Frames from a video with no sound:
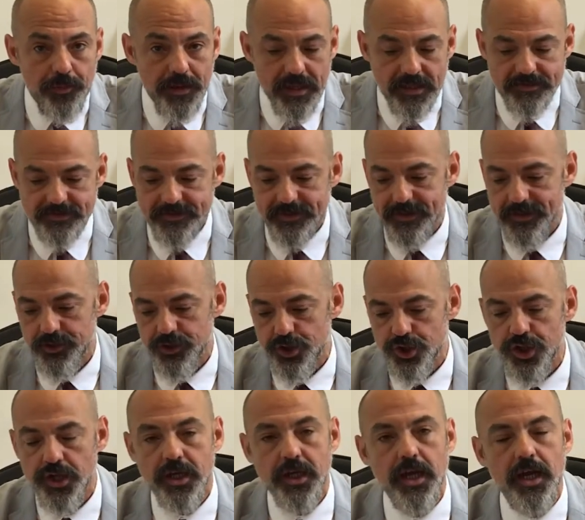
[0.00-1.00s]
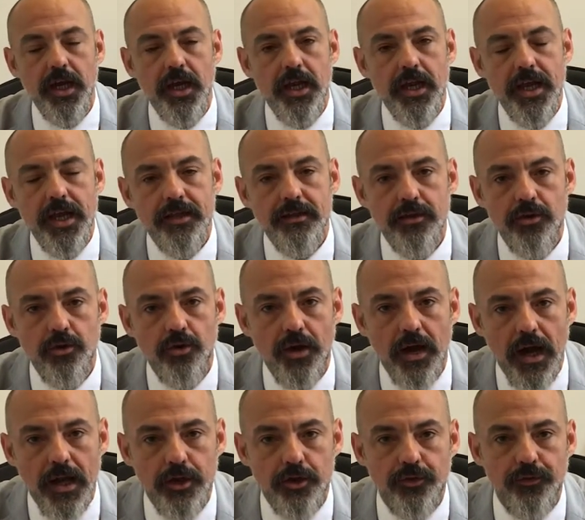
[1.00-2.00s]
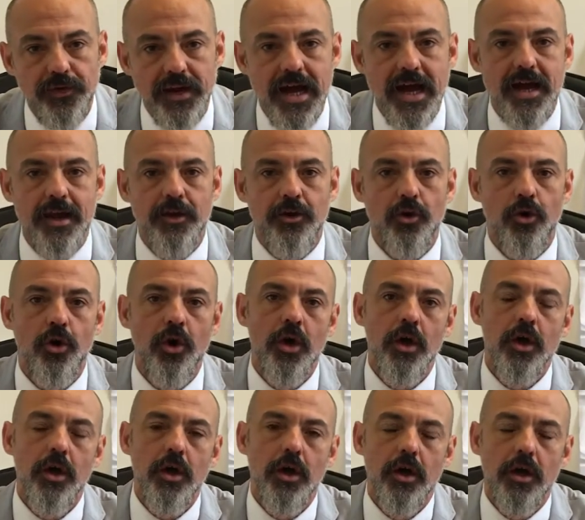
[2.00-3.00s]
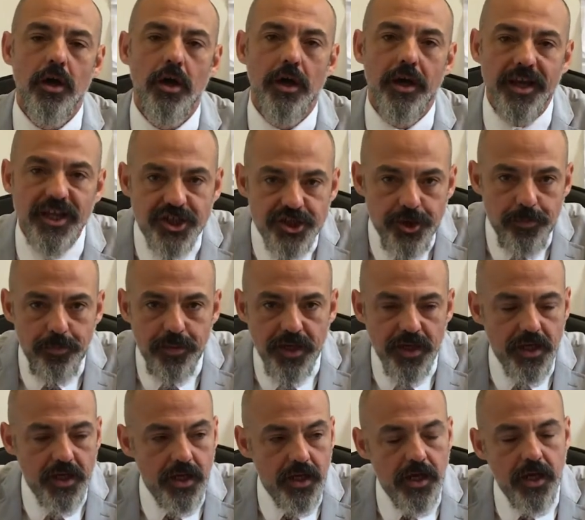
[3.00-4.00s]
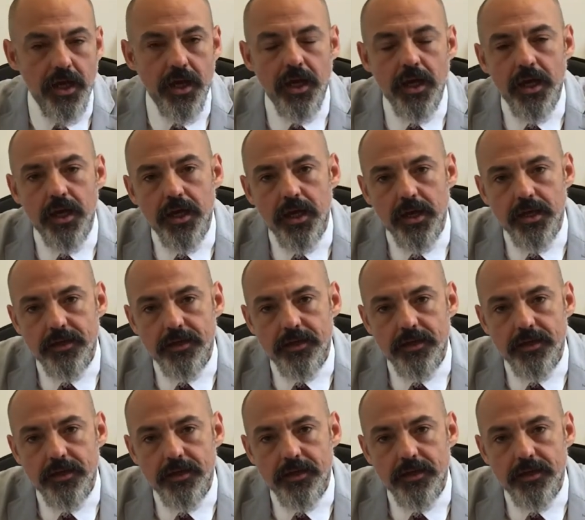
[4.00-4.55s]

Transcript: 2016 che gli enti locali dovranno eh, recepire